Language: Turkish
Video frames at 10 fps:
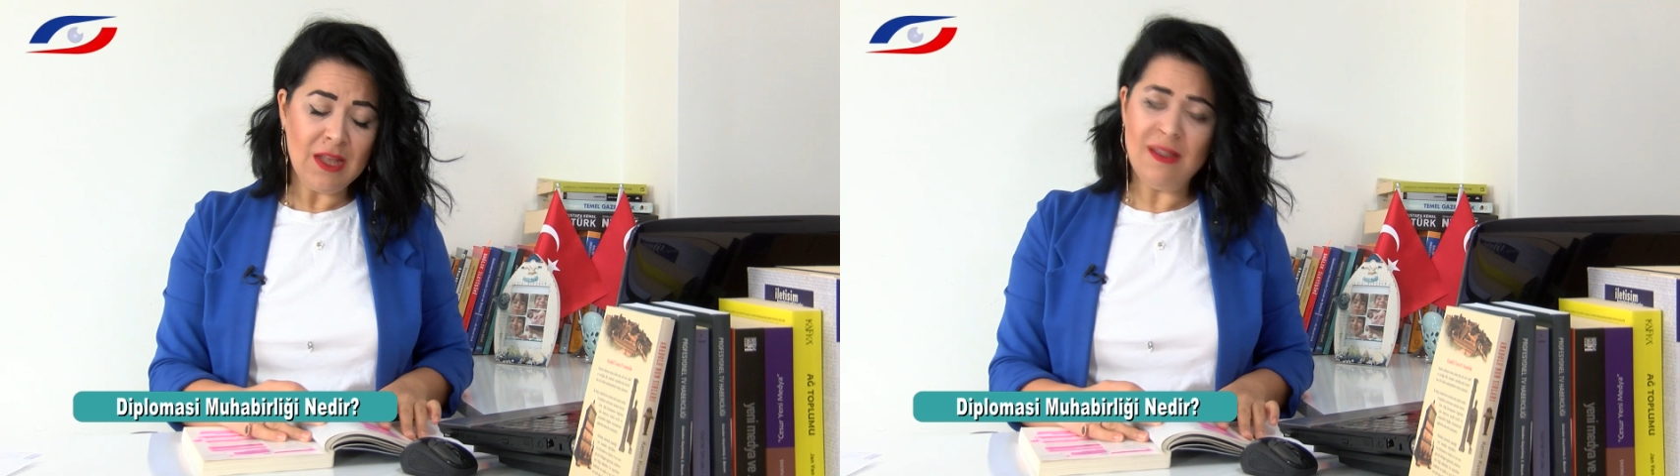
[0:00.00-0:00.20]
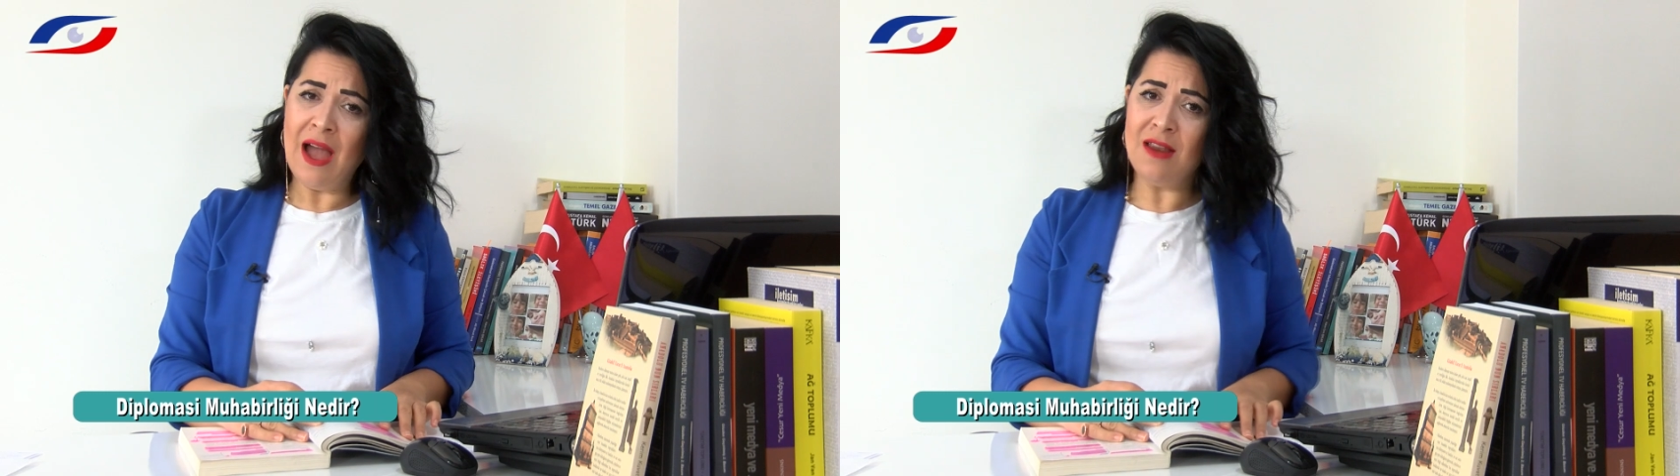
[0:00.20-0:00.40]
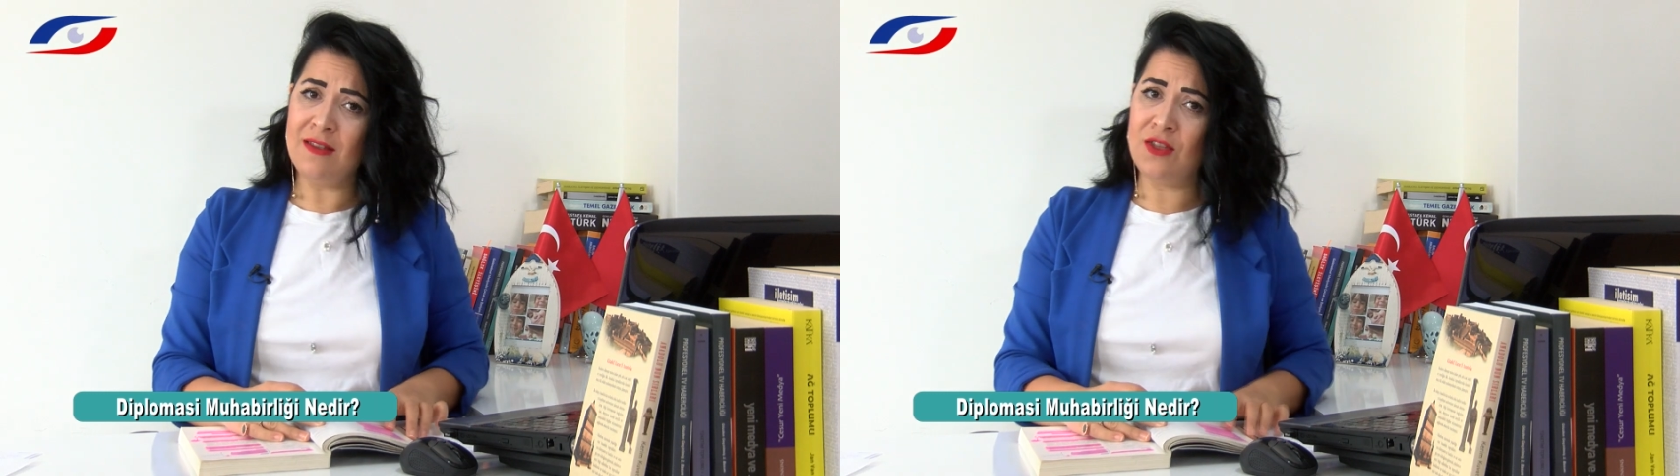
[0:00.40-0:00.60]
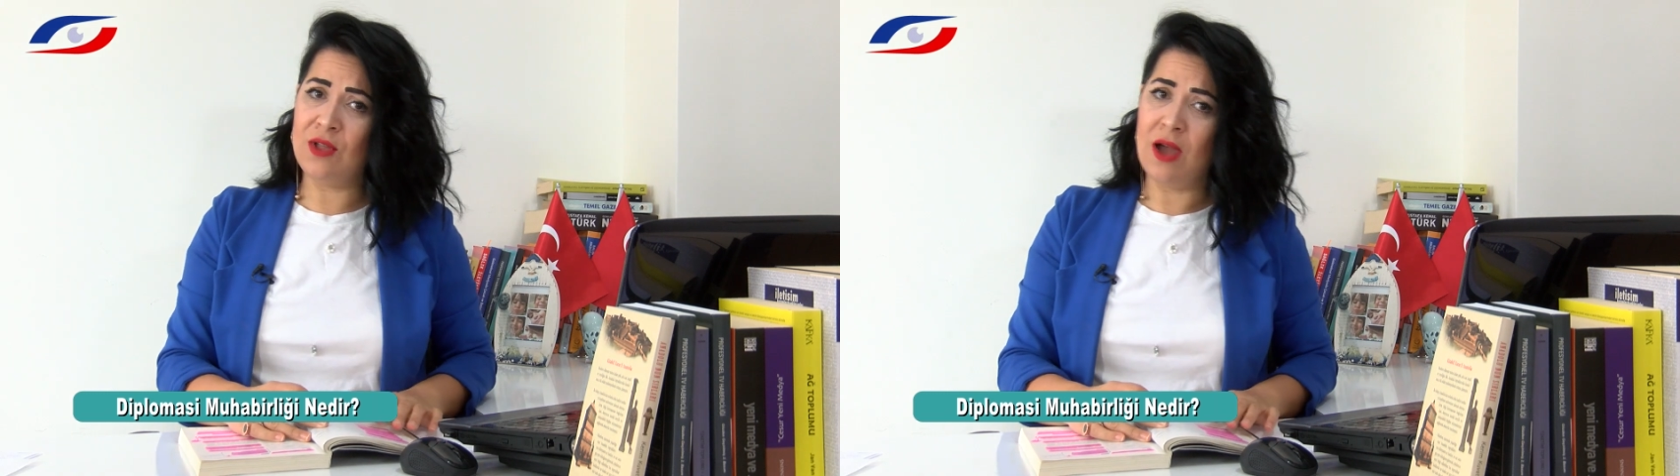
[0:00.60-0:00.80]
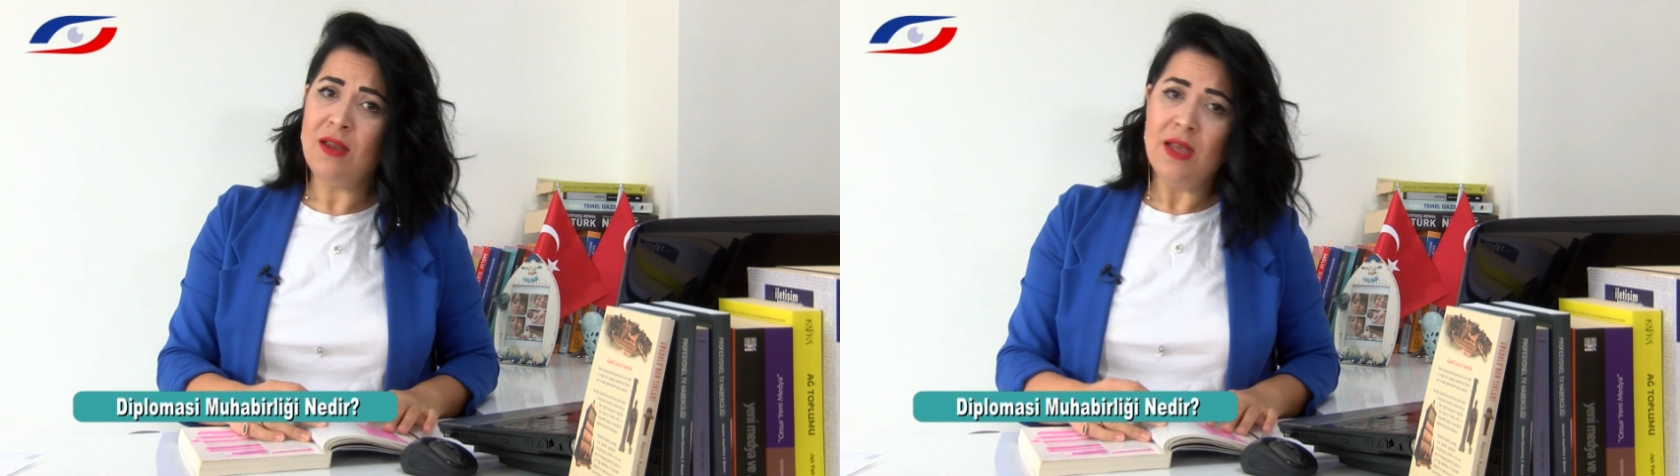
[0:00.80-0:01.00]
Değerli
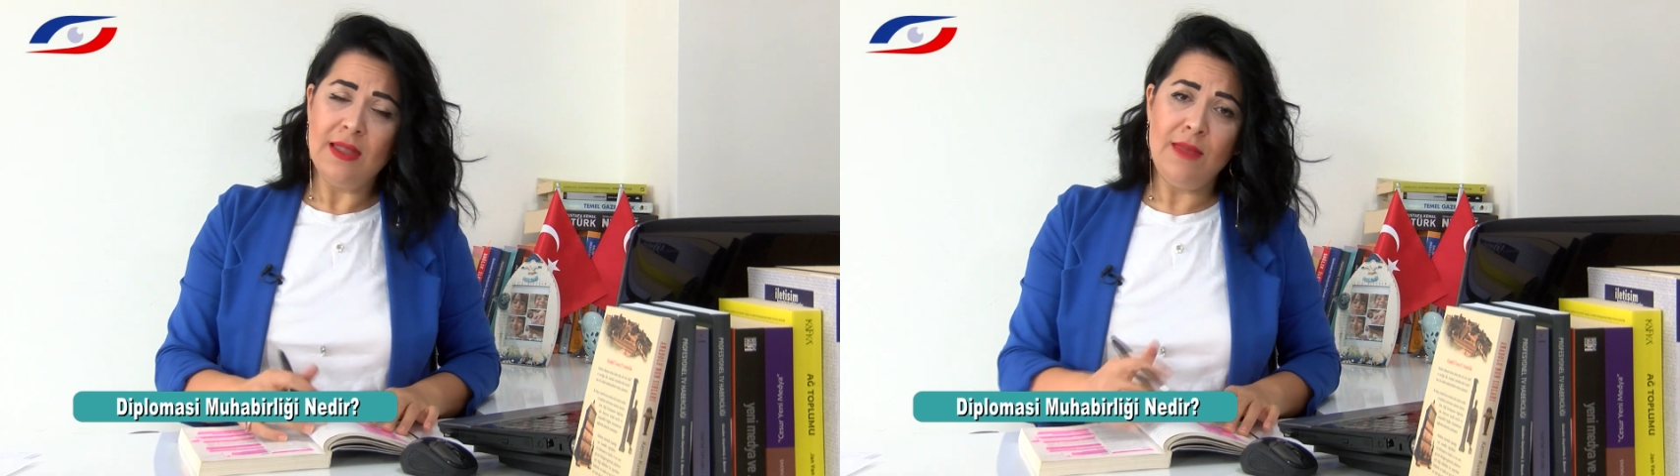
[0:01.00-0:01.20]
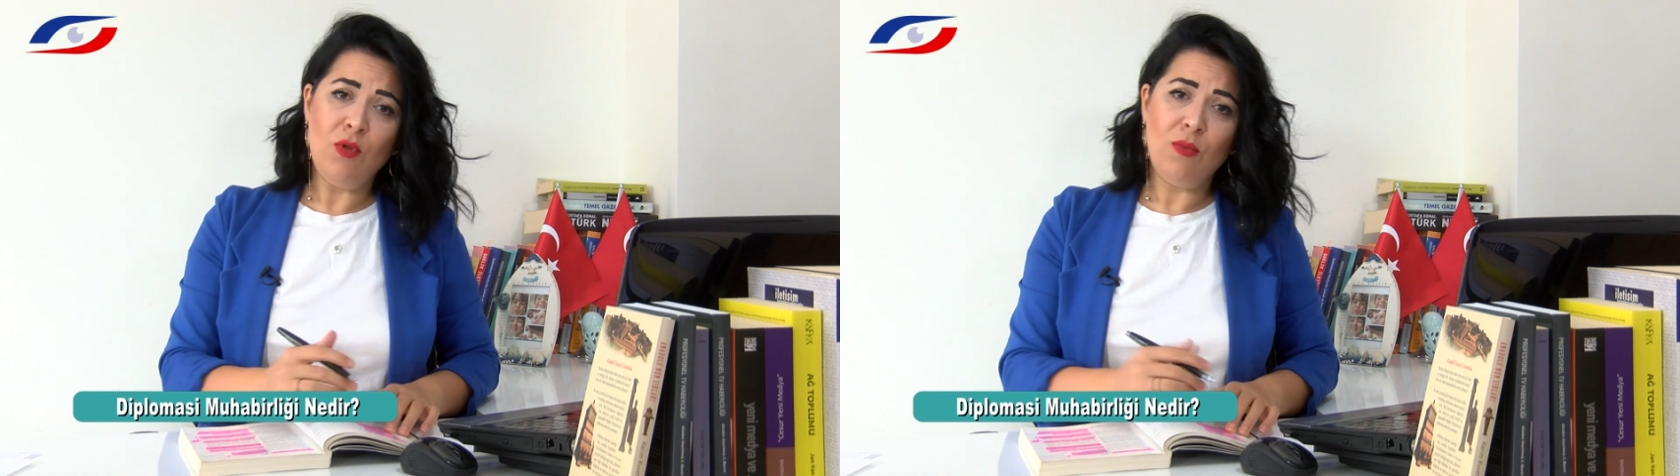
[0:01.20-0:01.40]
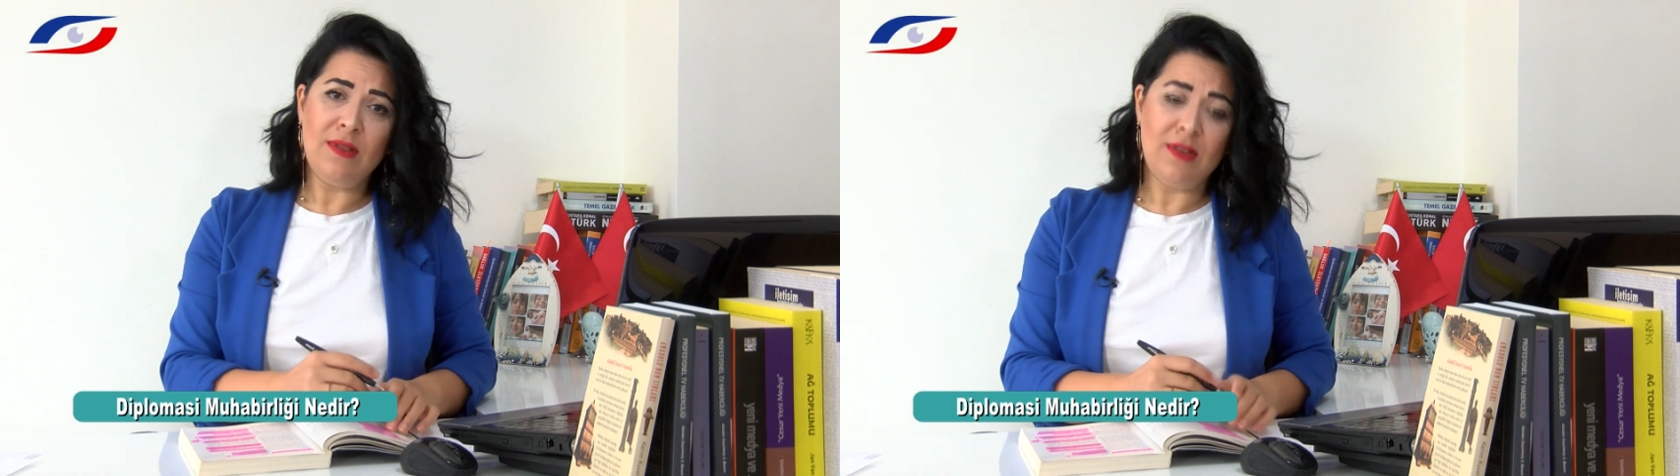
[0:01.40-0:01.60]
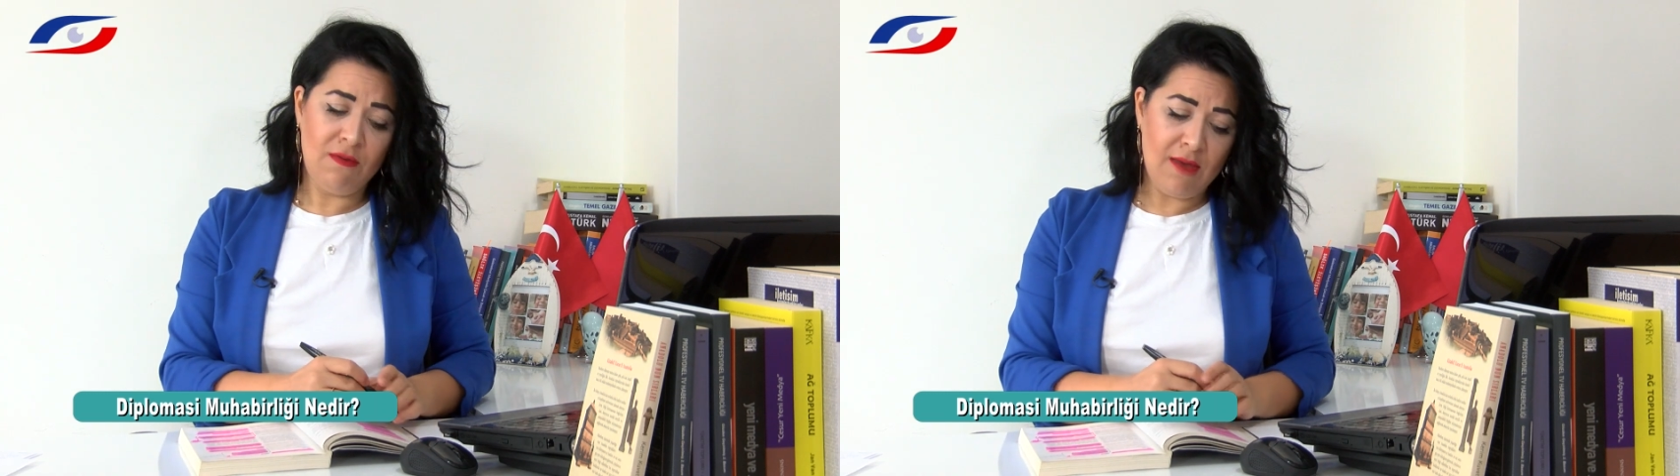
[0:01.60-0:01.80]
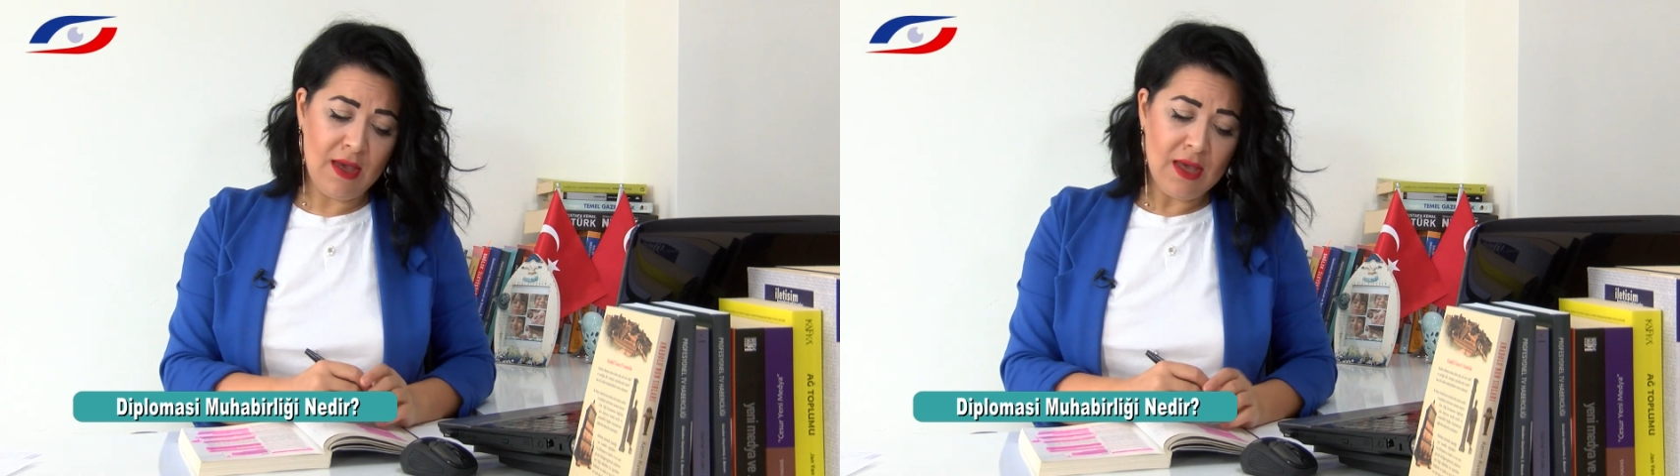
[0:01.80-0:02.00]
izleyiciler,
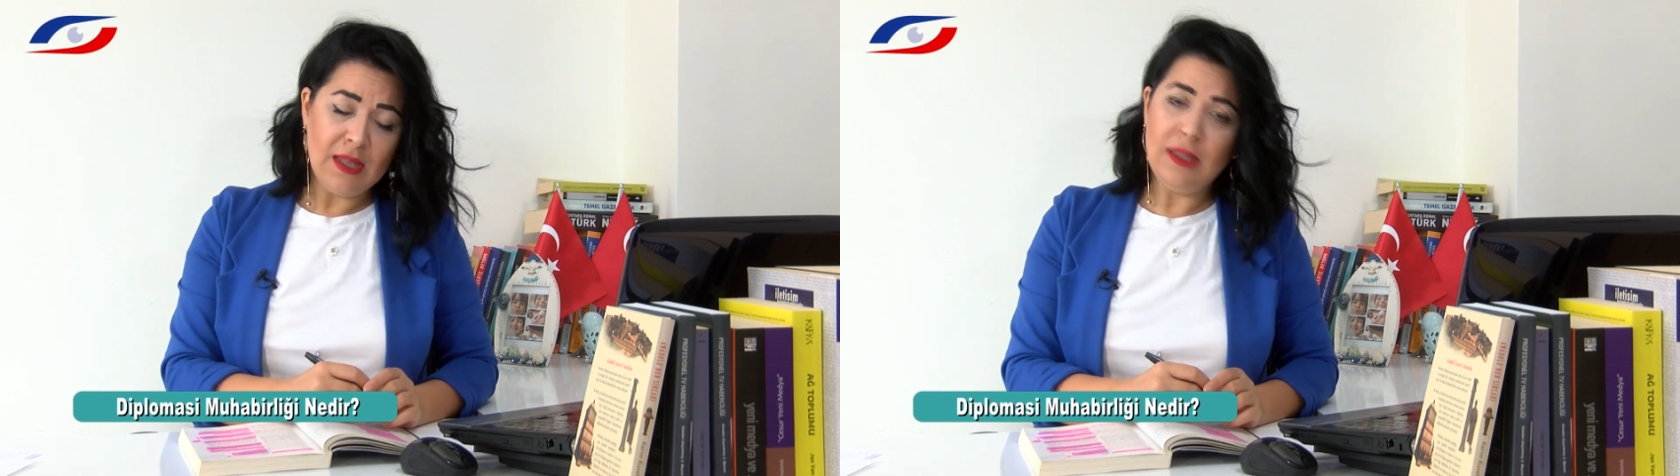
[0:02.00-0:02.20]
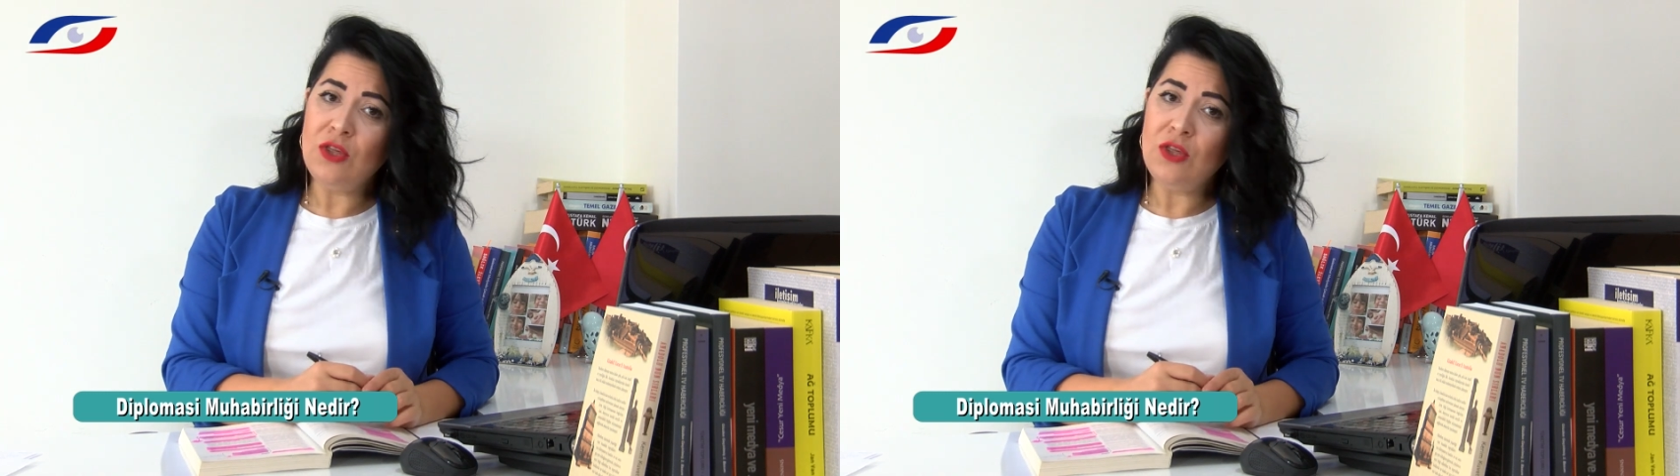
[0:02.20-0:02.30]
diplomasi ve